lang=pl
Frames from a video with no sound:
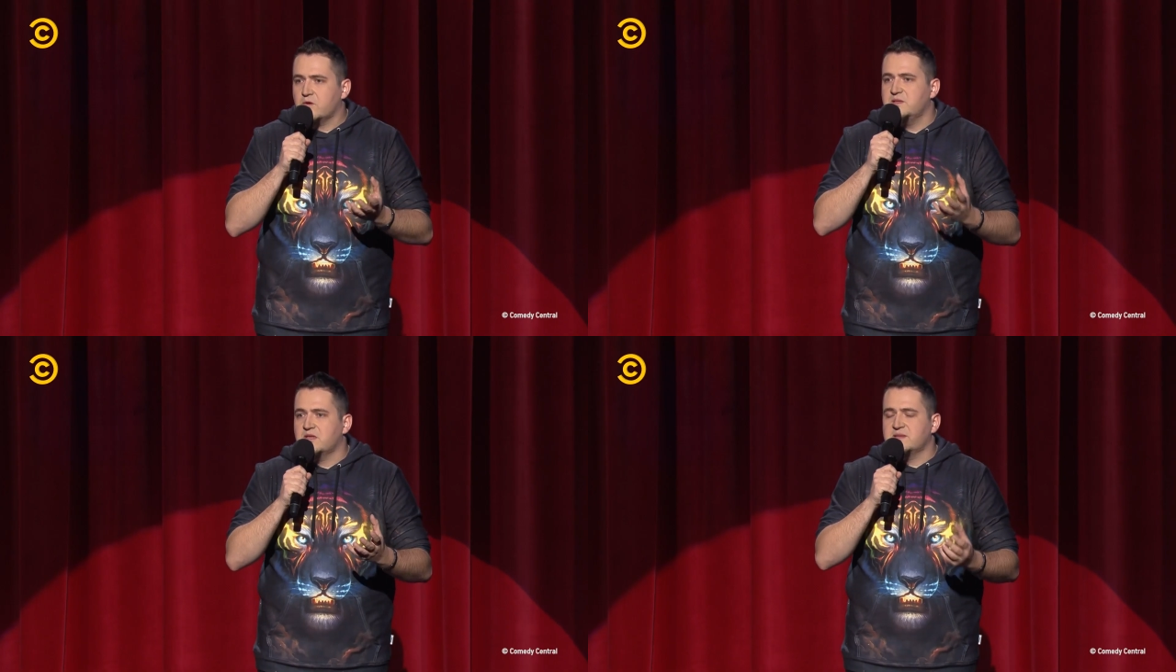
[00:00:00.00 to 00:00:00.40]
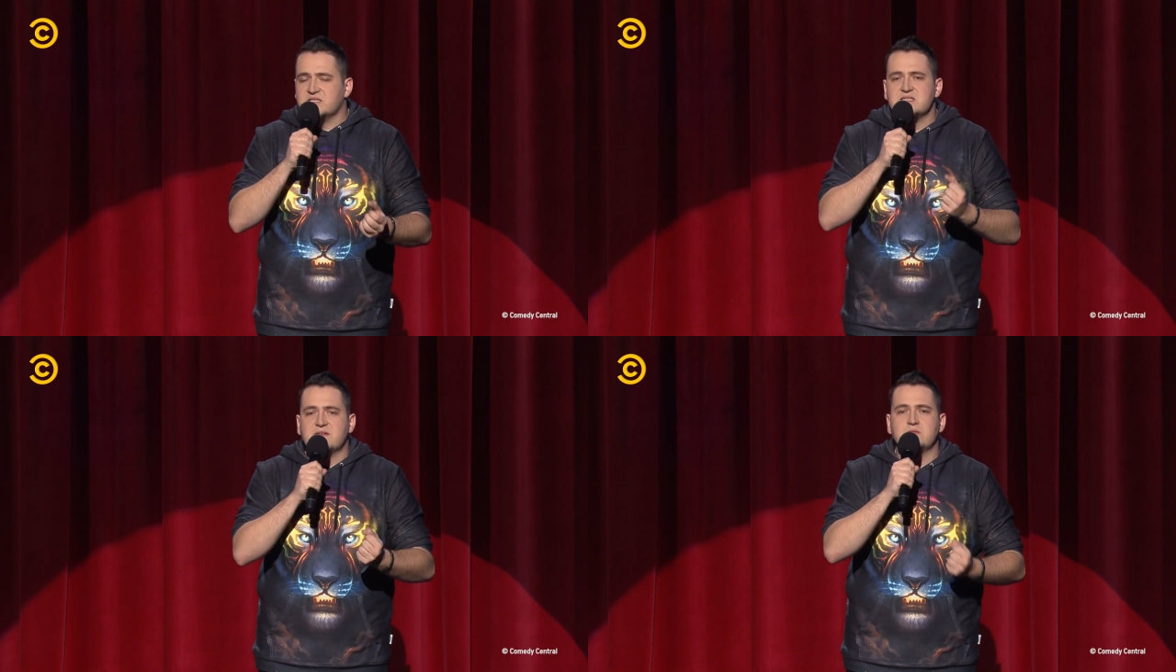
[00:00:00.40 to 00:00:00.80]
w komedii
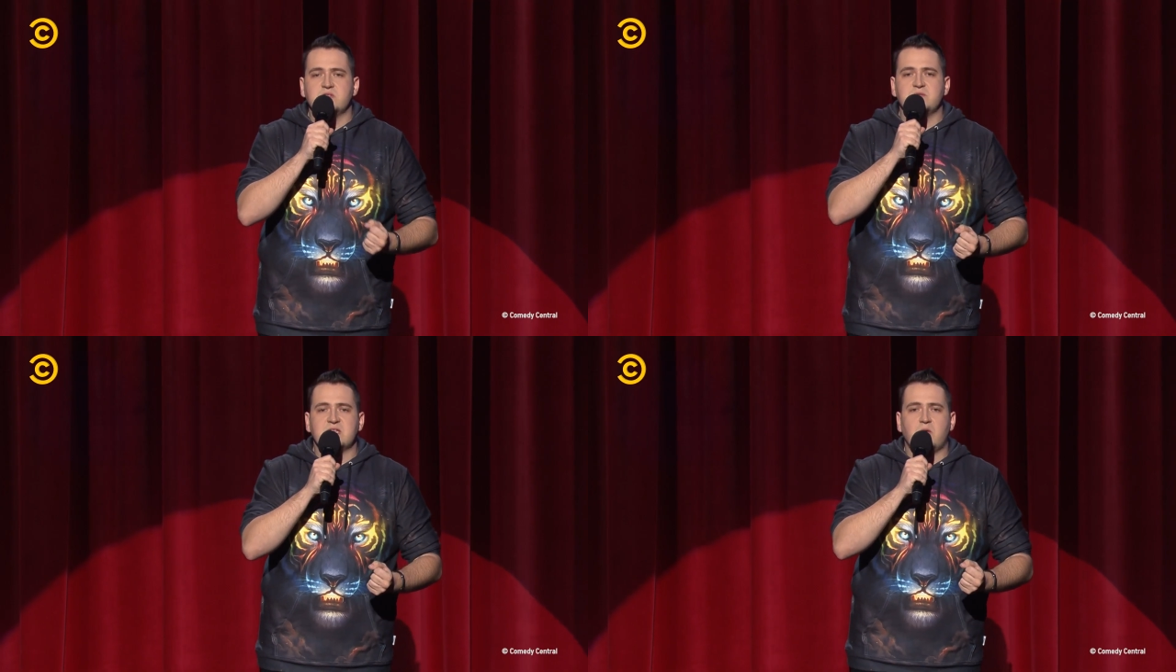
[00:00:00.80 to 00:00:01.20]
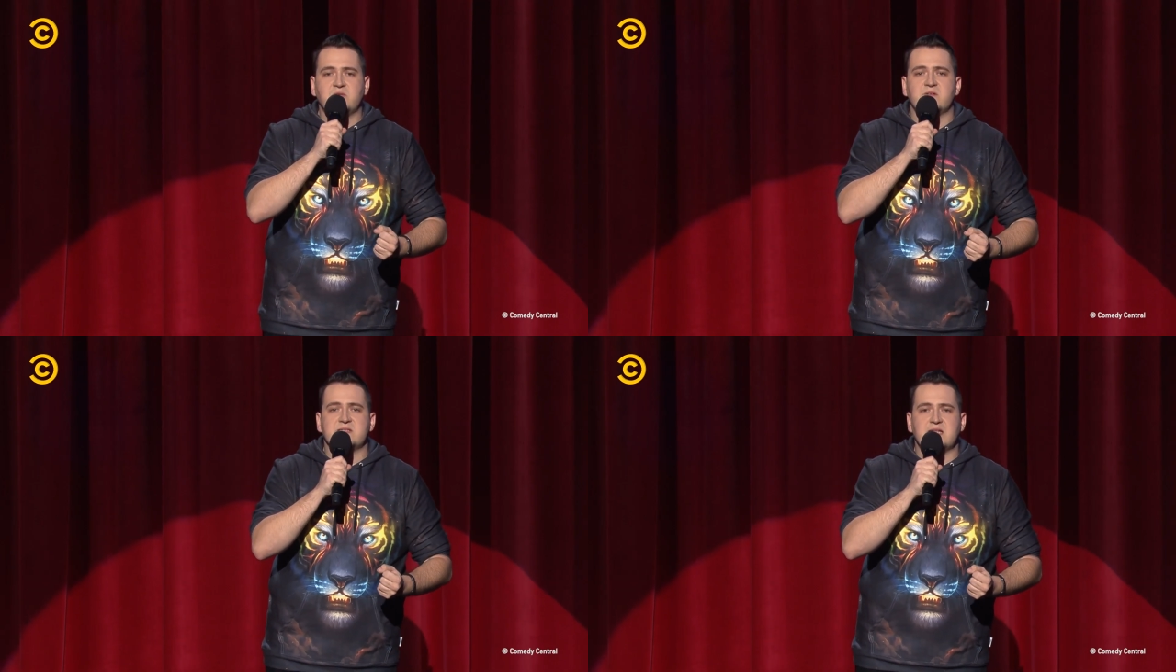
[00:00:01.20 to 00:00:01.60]
romantycznej zawsze musi być ten moment
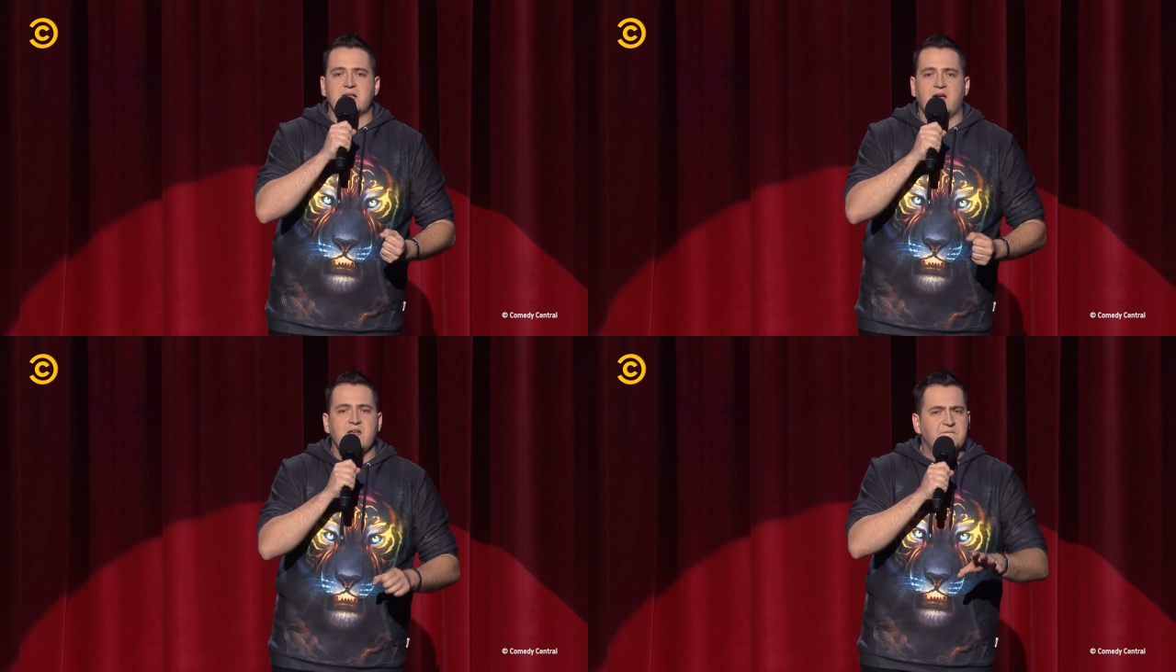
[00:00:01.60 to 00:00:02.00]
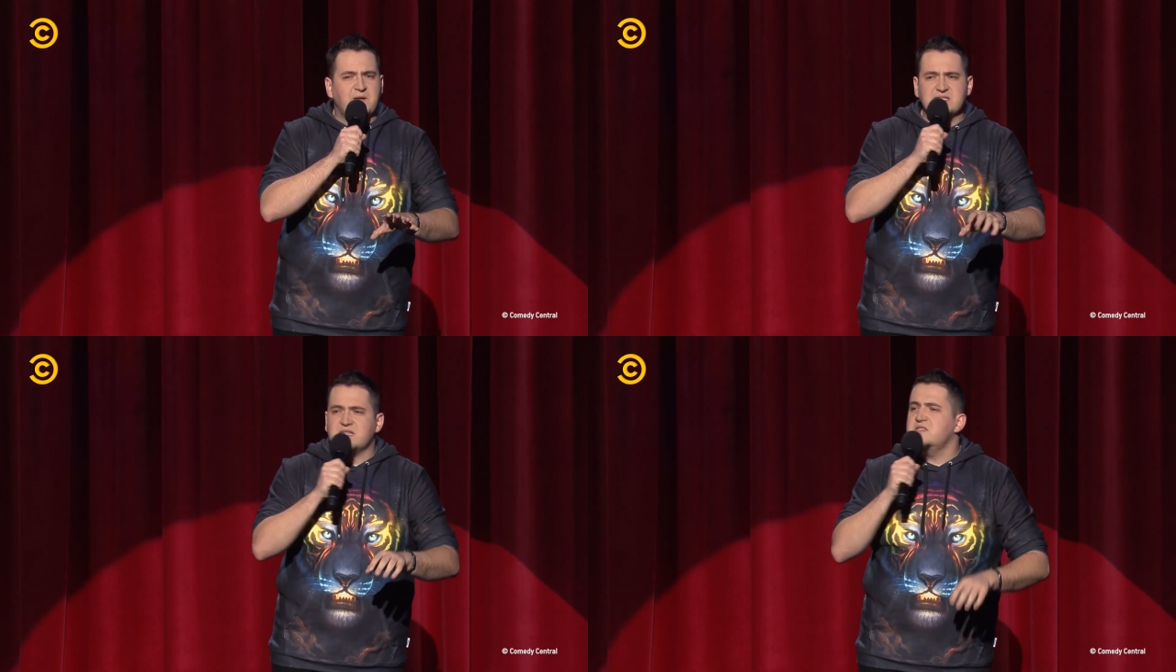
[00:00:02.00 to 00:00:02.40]
rozstania.
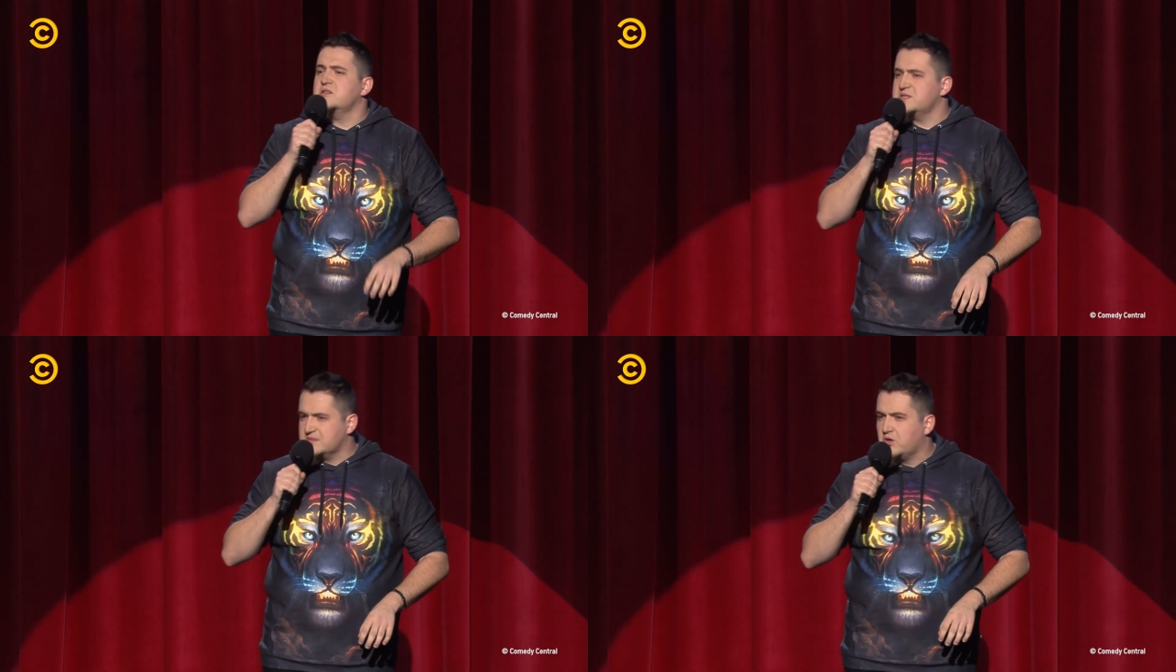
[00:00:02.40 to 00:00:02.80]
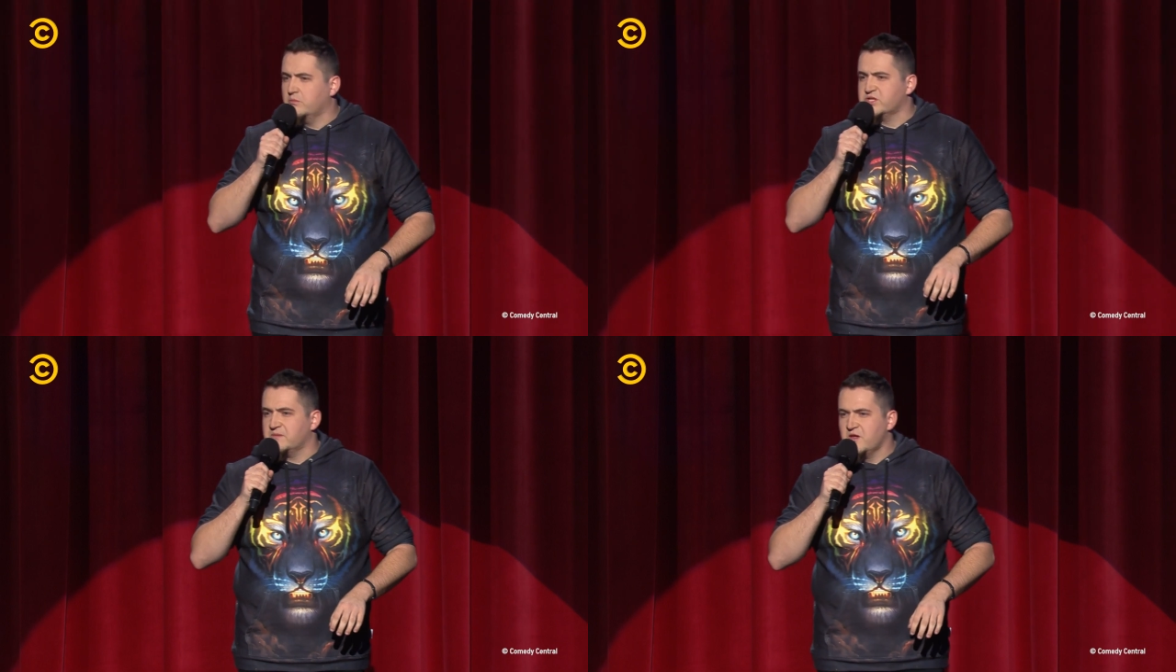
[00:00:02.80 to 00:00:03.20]
Facet radzi sobie z tym dobrze.